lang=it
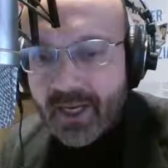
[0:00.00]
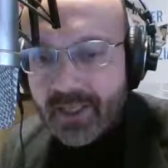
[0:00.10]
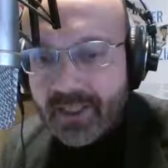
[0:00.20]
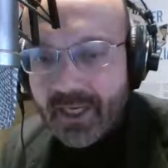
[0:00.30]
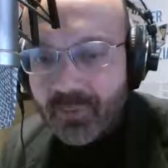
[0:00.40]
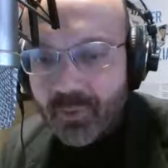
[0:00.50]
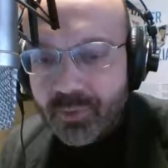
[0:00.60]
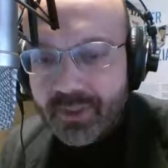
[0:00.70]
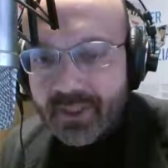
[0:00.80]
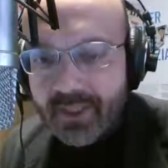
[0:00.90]
Andiamo
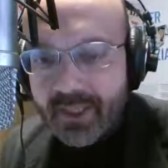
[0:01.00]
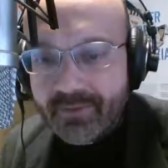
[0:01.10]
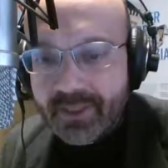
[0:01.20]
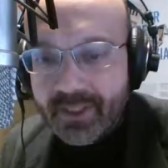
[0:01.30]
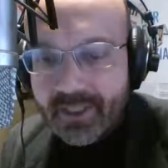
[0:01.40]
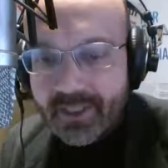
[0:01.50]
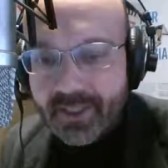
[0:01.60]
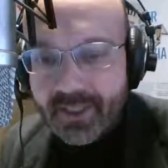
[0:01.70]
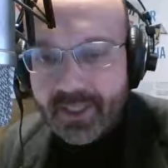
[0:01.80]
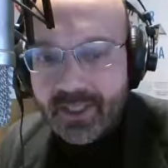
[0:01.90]
quindi a vedere
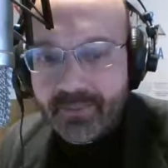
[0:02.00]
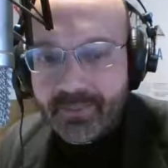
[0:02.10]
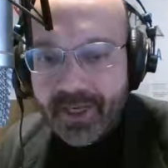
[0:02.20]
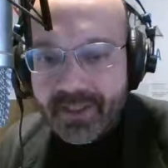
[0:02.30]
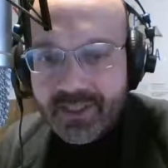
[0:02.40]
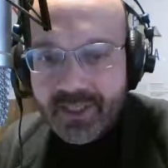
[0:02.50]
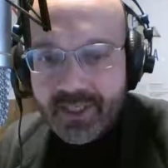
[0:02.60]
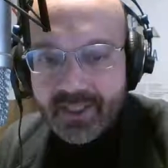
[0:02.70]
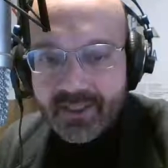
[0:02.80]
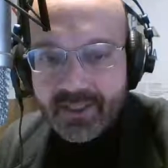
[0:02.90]
nelle pagine
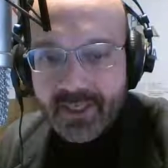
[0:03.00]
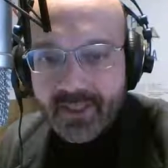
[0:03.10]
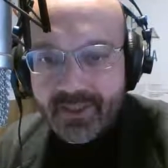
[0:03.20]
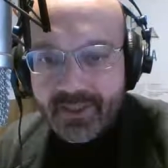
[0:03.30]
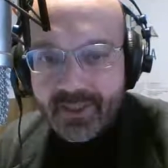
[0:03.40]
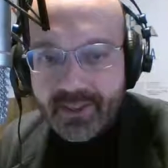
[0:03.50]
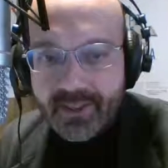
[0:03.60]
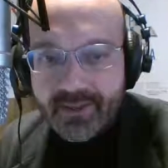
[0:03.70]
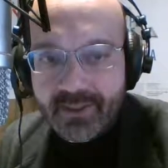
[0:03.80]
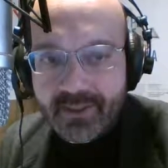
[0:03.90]
interne del
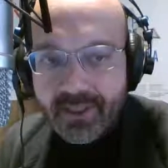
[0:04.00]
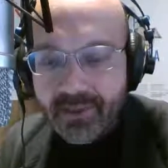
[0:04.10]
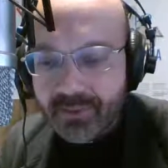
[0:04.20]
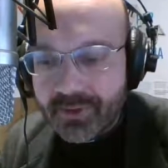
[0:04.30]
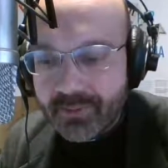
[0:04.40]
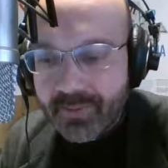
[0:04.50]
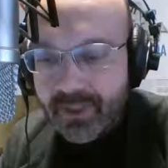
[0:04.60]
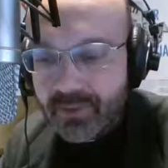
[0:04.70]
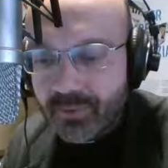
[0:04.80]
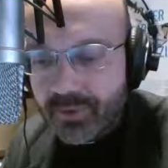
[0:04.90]
Gazzettino di
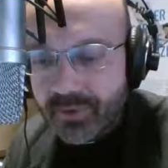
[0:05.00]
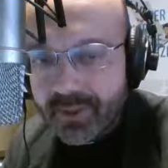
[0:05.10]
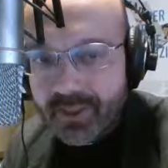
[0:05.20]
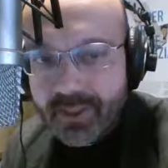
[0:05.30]
Belluno ed